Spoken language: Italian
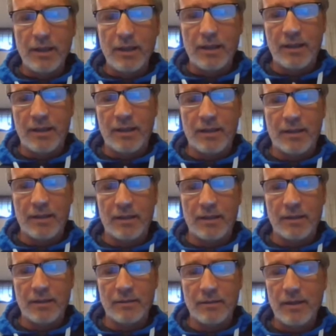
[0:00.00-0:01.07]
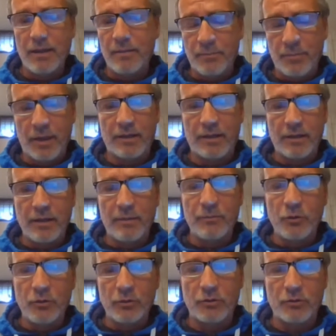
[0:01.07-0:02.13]
E perde
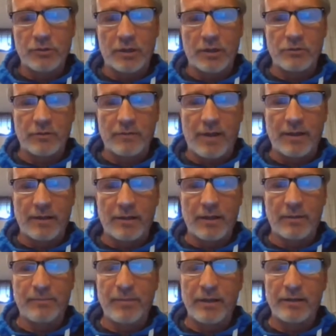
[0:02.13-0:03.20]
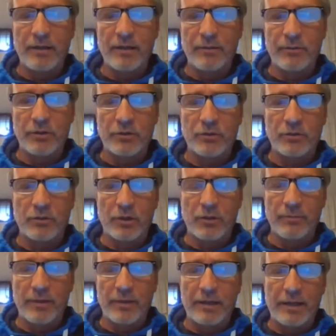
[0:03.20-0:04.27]
molto San Giovanni, a perdere persone
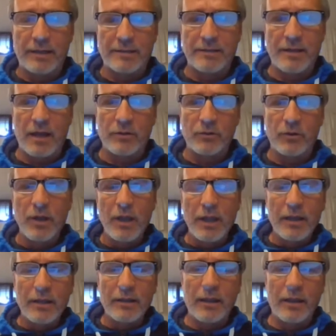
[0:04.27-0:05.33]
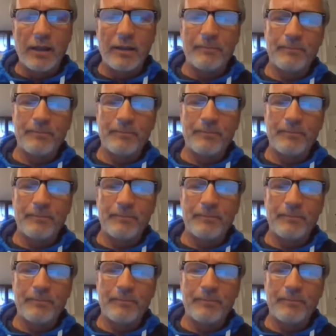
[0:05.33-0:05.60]
come Graziano che